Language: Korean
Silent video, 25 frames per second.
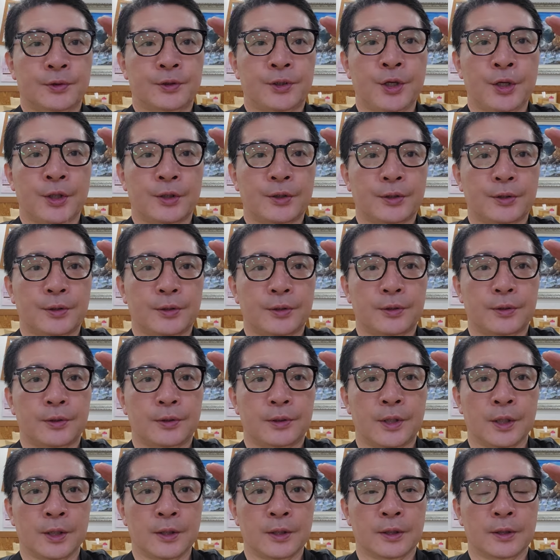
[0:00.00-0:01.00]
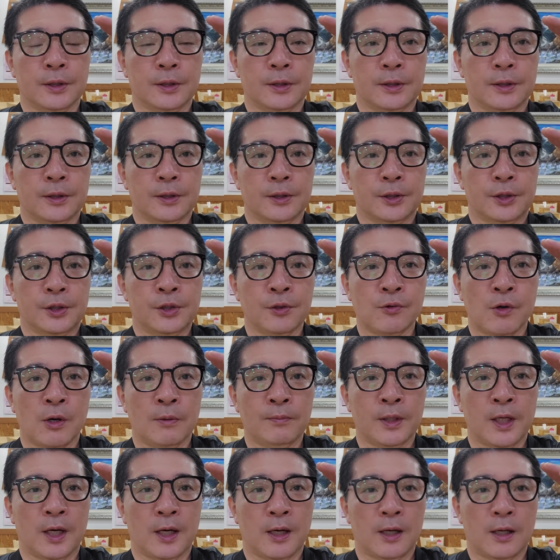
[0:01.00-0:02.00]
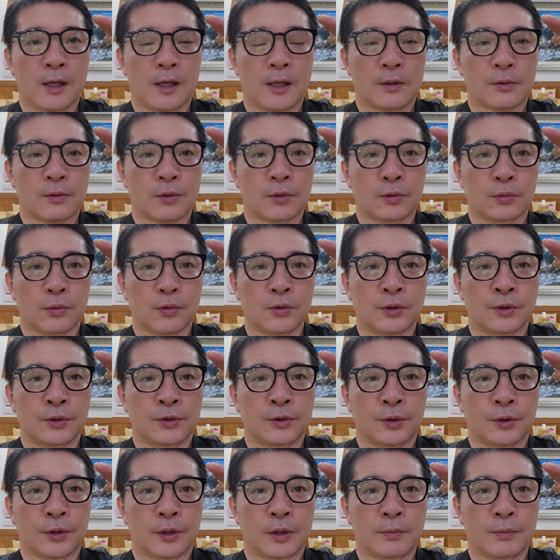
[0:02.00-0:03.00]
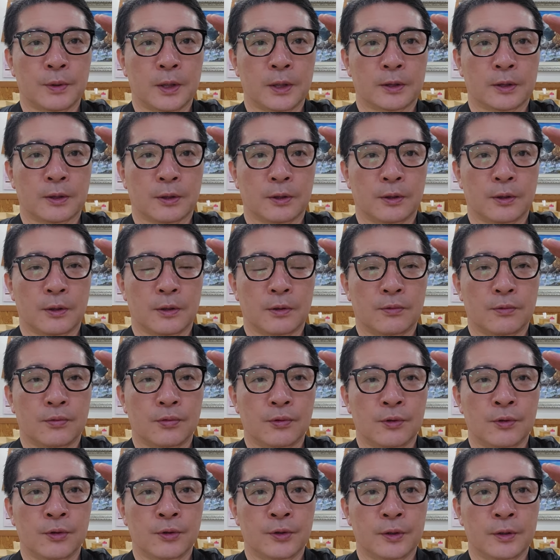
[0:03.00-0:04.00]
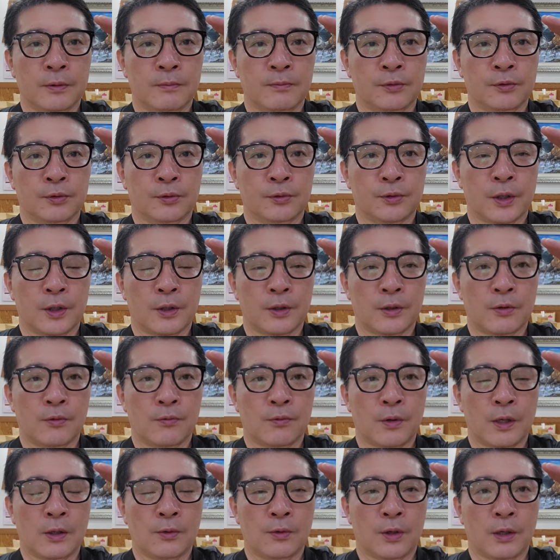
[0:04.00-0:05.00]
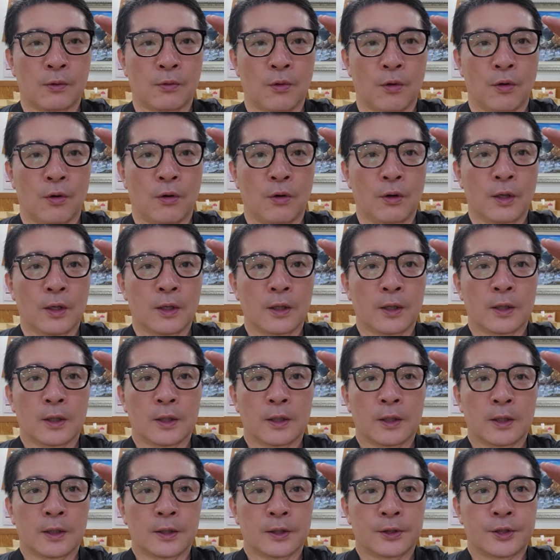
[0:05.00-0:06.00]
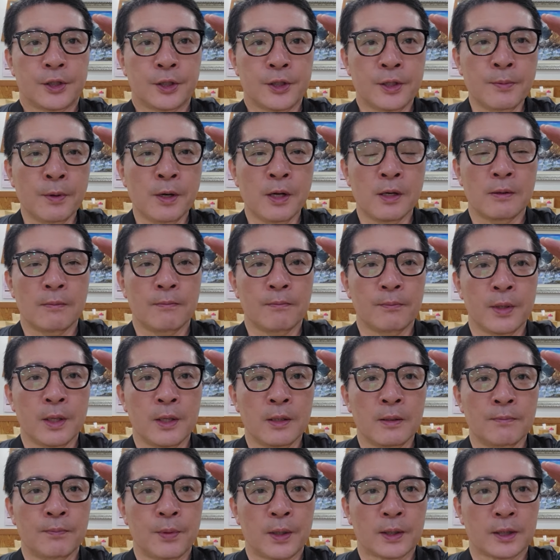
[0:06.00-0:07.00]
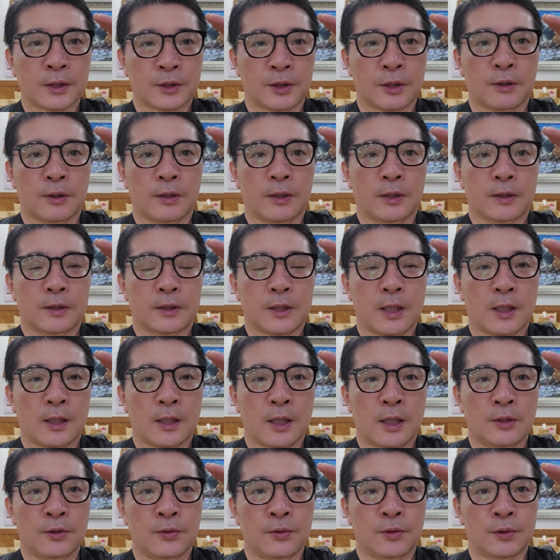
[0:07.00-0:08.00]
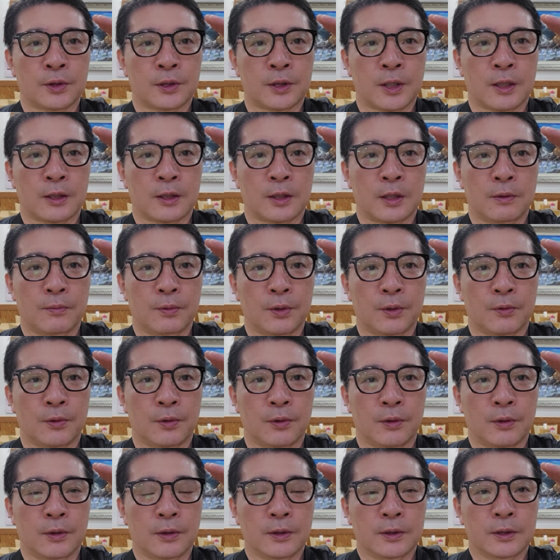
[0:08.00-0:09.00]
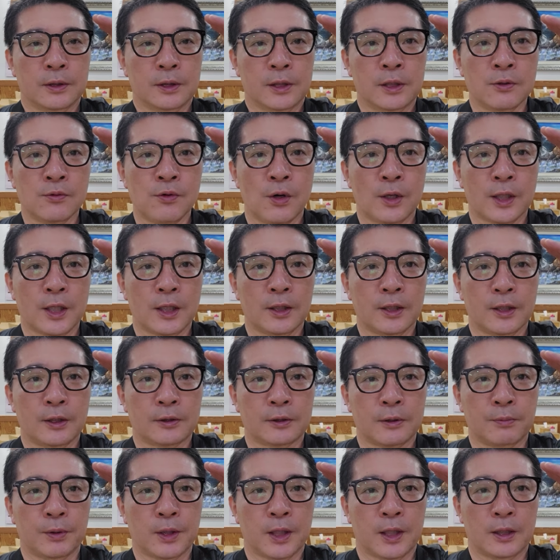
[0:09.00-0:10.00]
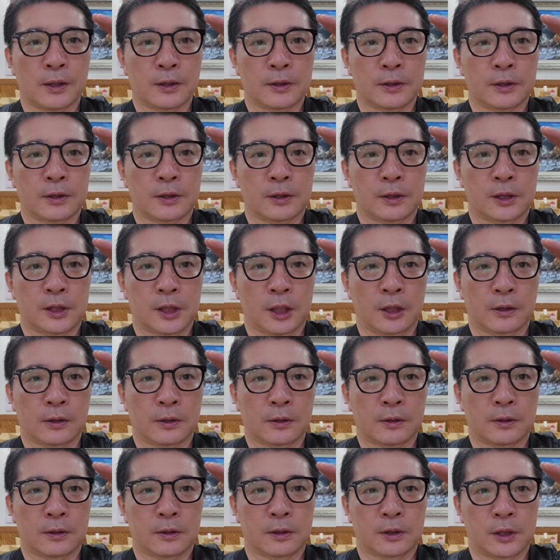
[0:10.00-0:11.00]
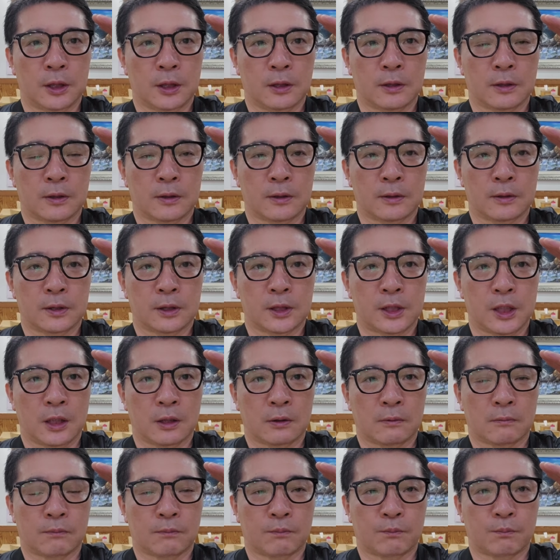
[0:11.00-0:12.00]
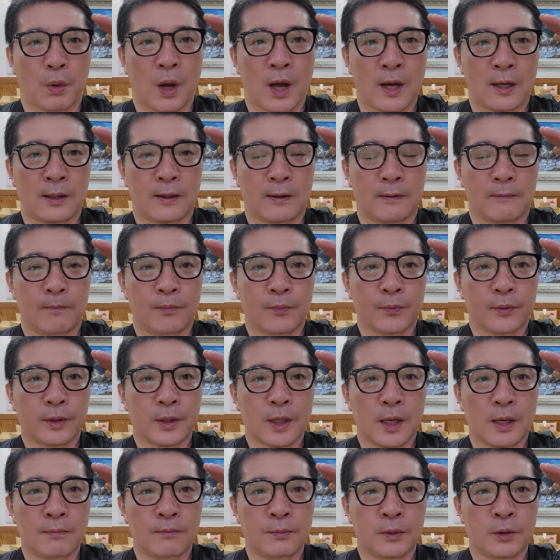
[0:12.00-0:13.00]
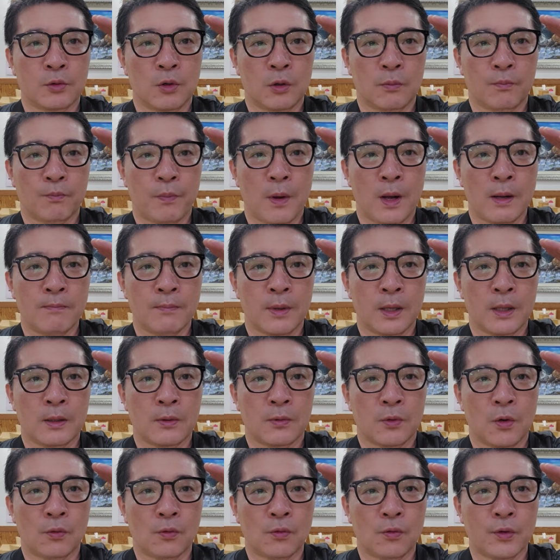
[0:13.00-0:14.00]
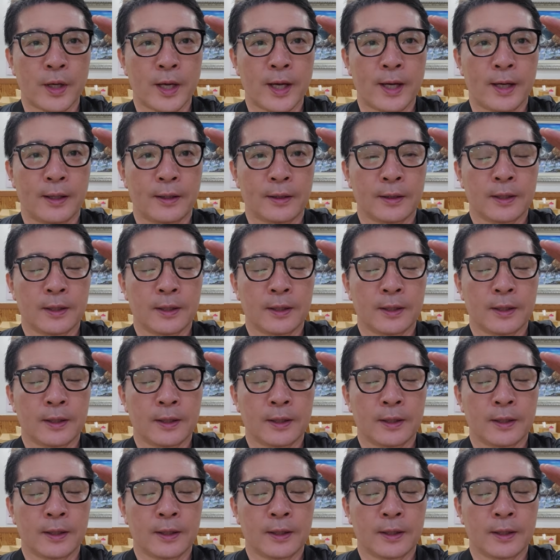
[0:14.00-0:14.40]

직진 신고합니다. 로또 훈련소 TV에서 훈련 임무 수행을 완료하고 진입을 명받아서 착한 요리사 TV로 신고하게 되었습니다. 찍찍찍빵 대한민국 방방곡곡에